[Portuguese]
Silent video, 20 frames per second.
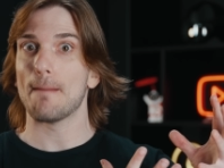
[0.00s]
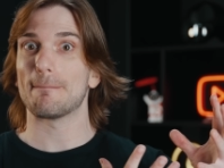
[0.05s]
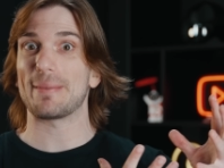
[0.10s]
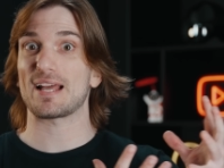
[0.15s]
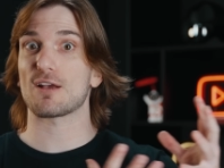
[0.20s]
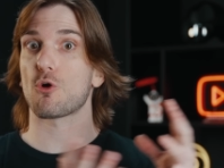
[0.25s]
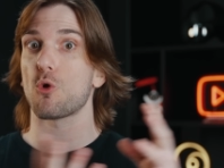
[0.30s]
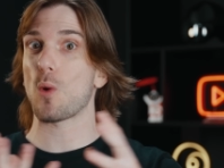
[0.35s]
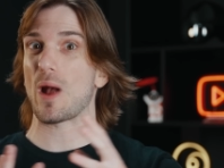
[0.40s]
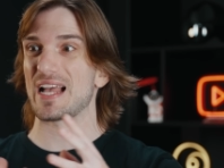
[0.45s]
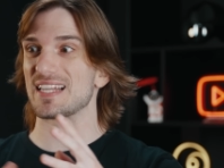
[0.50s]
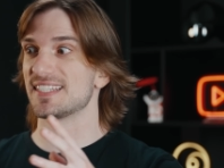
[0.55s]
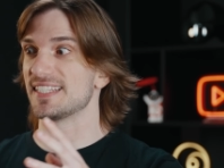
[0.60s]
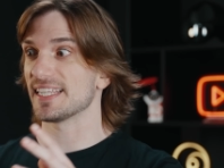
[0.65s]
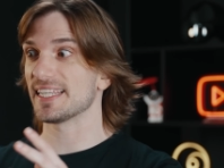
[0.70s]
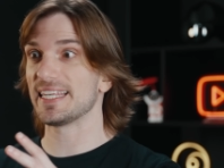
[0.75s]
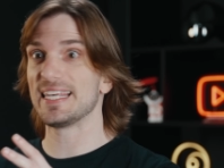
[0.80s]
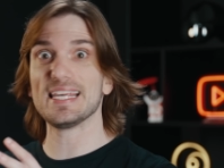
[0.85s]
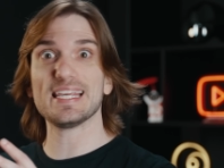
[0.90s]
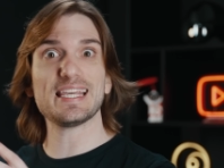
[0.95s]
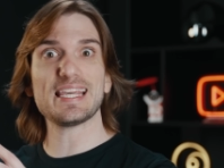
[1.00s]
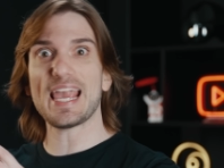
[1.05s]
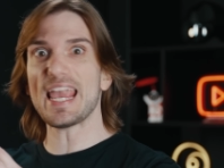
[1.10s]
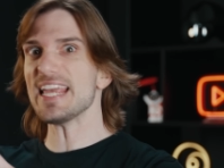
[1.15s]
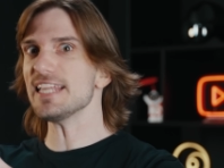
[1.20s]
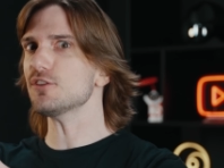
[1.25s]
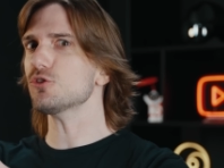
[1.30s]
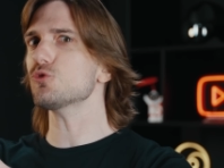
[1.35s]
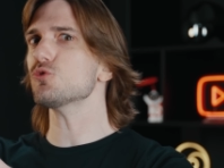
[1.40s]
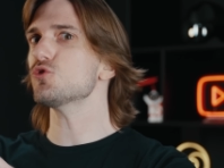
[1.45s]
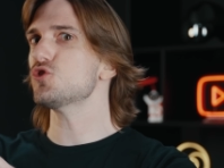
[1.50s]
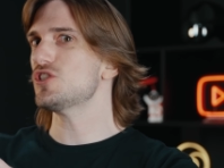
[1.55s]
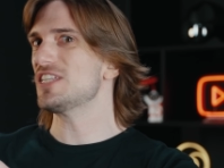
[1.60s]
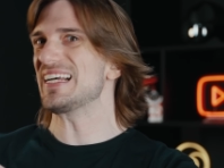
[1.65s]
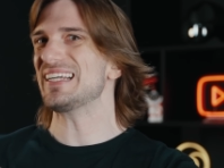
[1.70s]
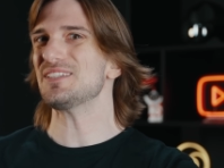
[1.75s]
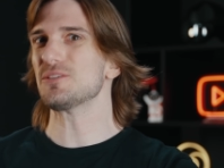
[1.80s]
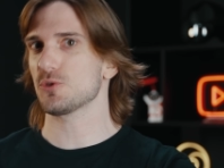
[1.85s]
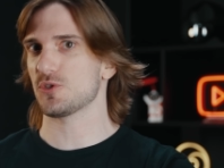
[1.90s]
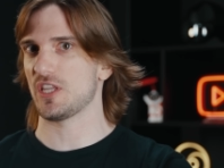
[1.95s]
para quase 500
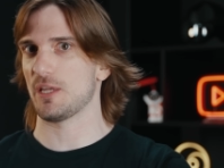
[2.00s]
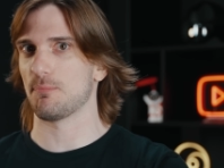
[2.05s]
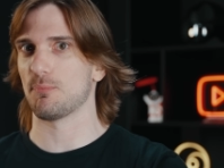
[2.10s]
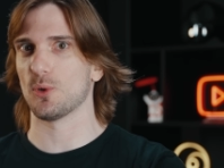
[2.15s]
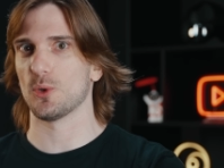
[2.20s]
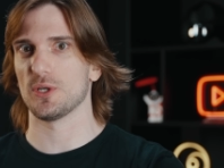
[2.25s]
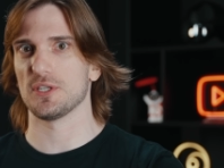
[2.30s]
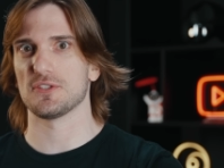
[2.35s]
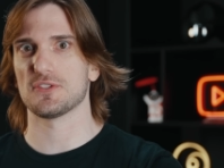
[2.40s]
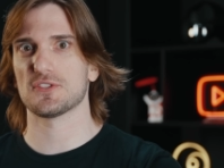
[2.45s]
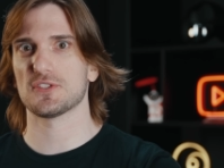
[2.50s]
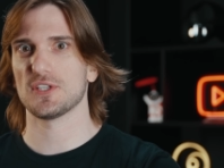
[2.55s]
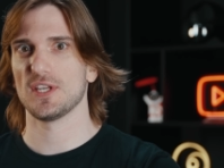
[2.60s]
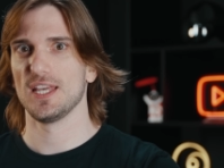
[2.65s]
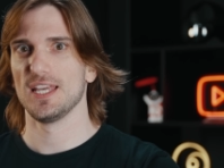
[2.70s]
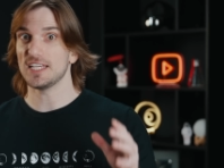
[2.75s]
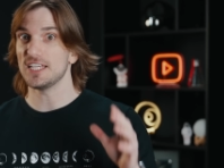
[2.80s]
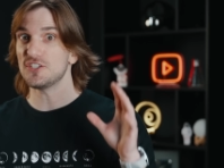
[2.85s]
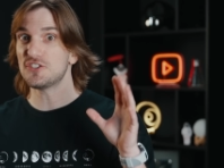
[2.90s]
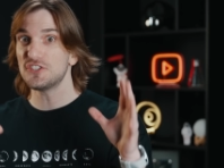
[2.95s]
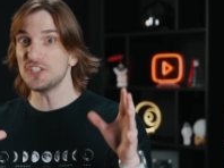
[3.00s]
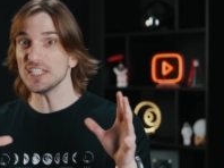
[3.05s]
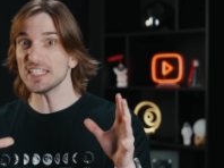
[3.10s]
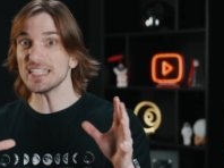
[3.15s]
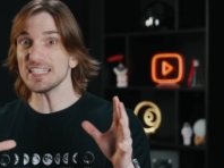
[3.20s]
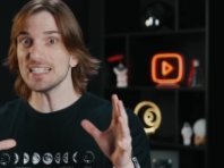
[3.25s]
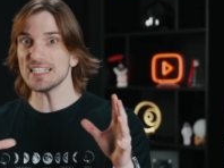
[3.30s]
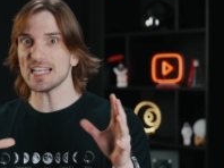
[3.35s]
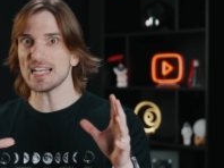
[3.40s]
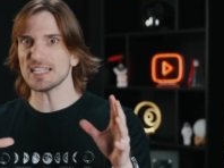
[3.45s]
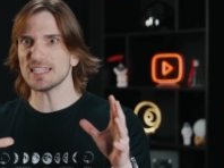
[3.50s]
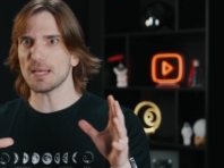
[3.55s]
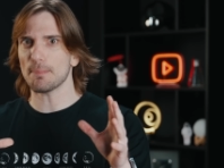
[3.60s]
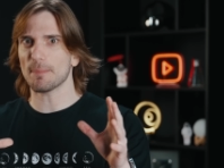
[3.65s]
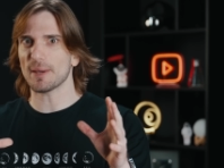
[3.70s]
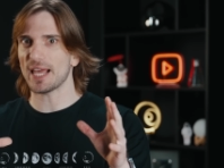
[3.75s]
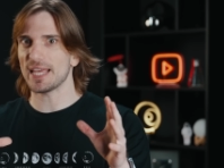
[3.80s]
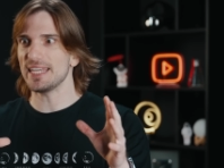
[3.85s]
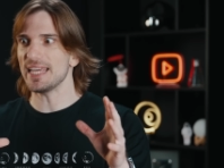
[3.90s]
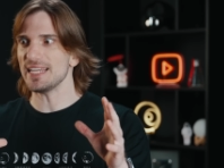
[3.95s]
anos depois. E se quiser, dá
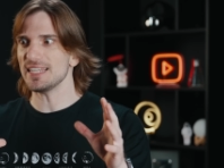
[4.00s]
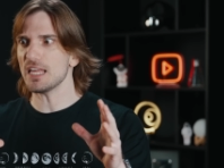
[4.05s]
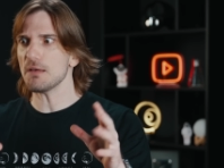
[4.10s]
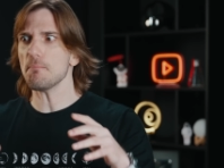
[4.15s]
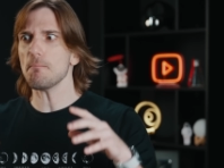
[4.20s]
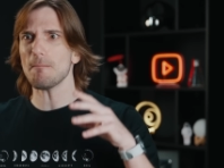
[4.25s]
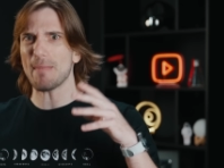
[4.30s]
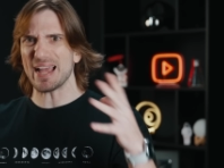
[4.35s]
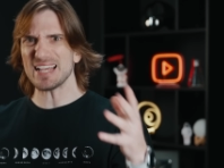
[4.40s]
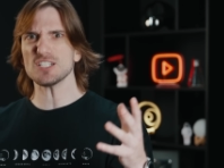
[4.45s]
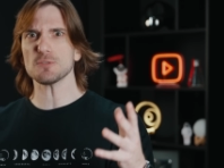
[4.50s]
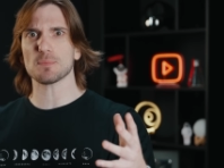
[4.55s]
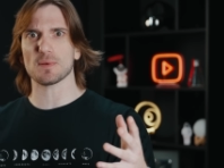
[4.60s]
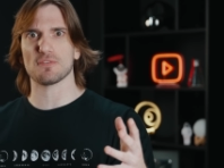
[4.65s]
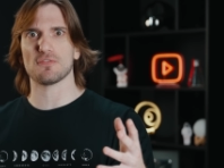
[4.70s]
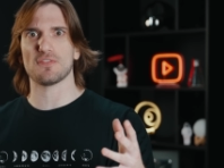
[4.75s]
para ir ainda mais para